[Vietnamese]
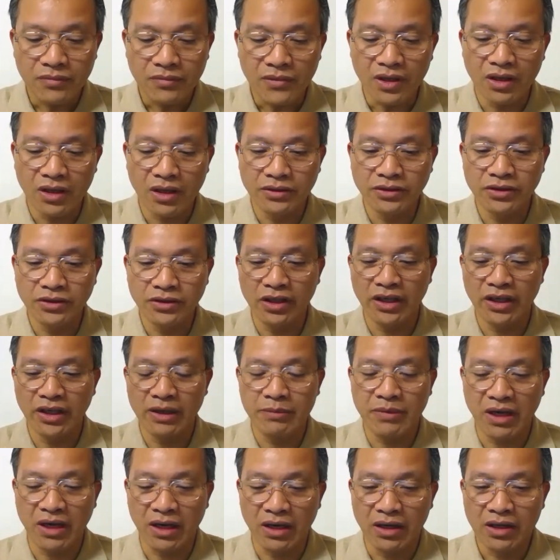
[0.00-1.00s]
À, trước khi
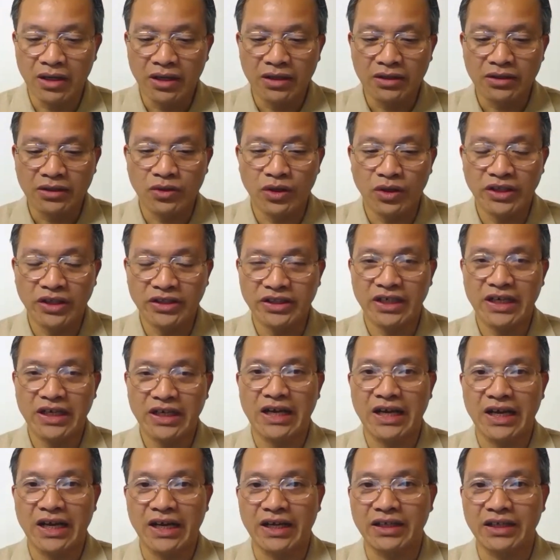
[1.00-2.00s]
mà tôi lên diễn đàn
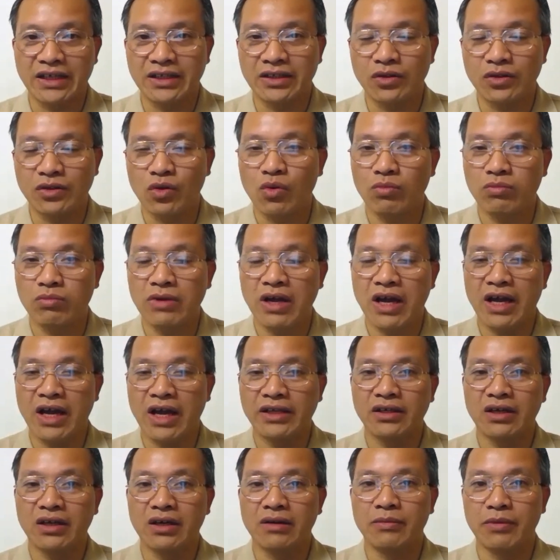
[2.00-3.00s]
này thì tôi cũng đã
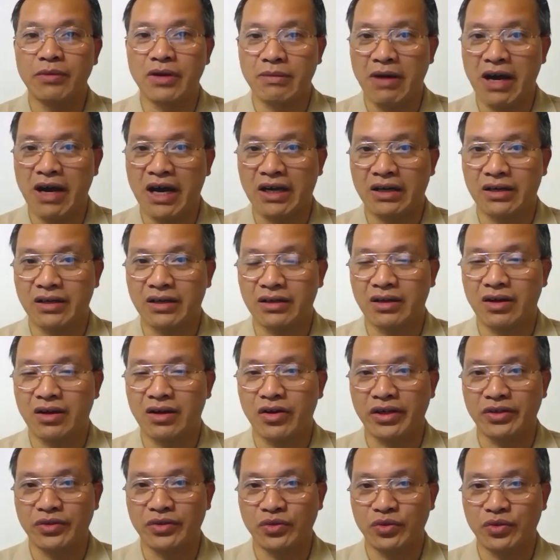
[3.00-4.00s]
nhờ một người bạn
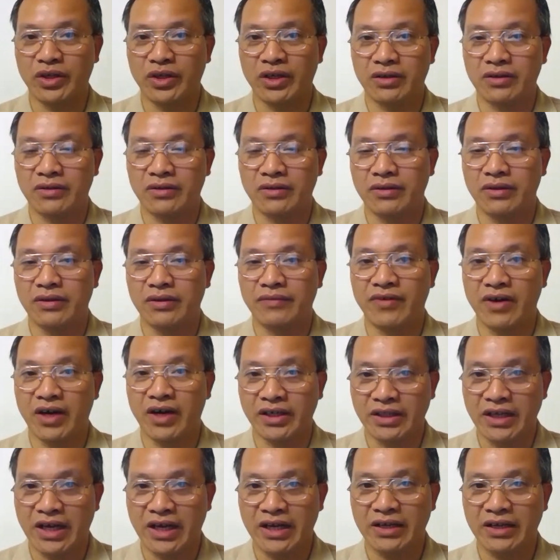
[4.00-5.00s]
hỏi chuyện là vợ anh
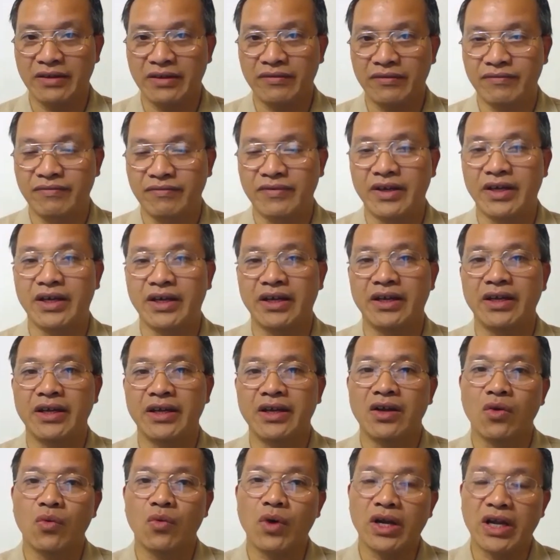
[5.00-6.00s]
Thanh về
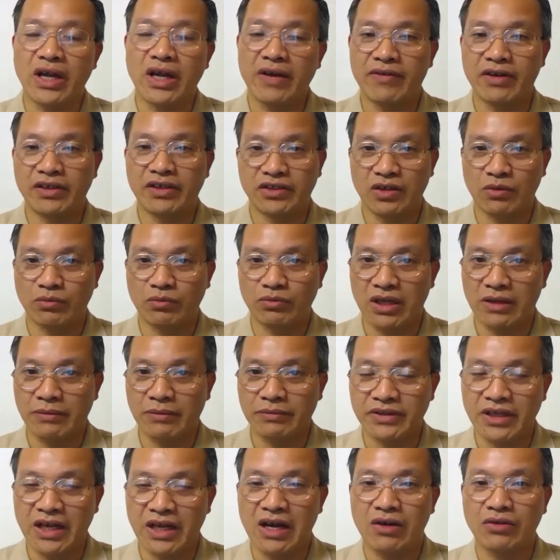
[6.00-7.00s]
quan hệ vợ chồng ra làm
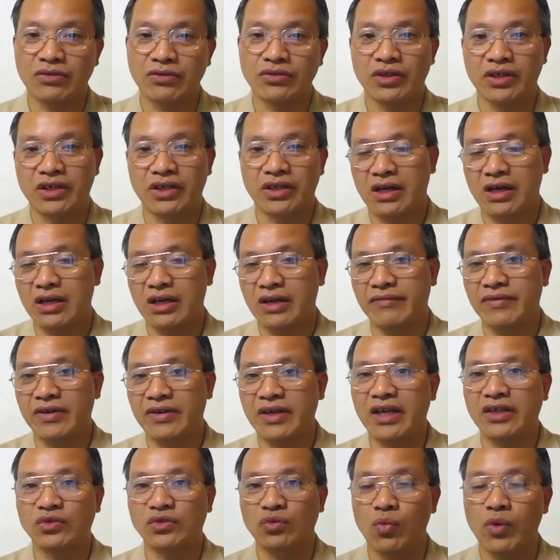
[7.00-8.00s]
sao rồi các cái vấn
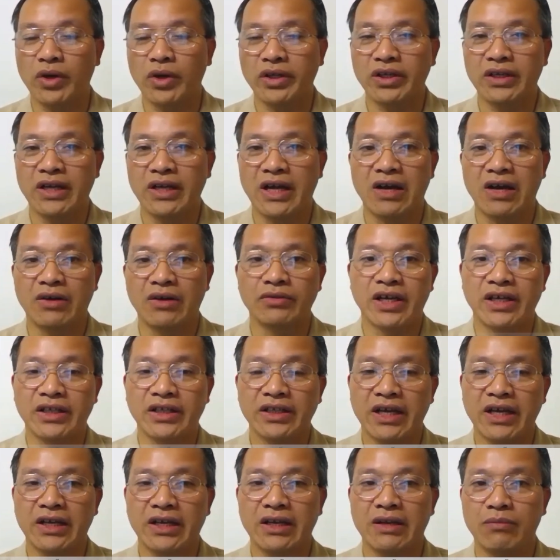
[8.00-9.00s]
đề xung quanh như nào thì anh
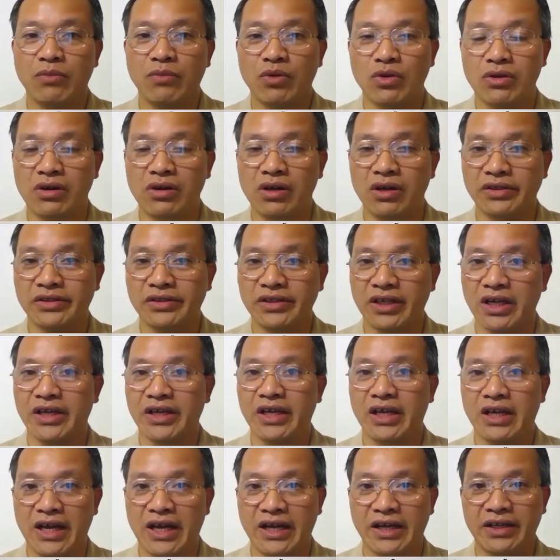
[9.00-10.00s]
Thanh là một người rất là
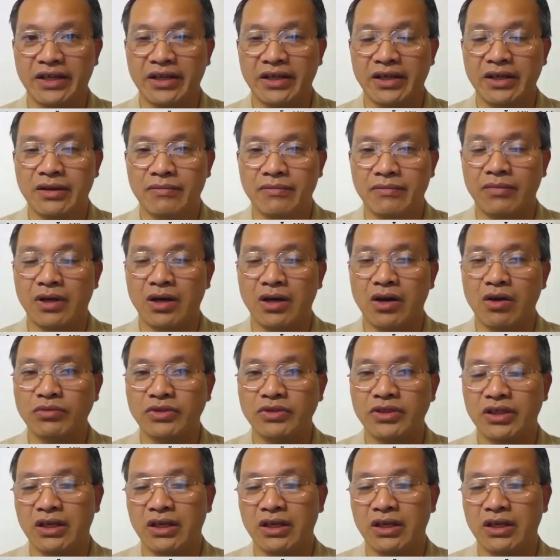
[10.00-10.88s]
hiền lành mà không chỉ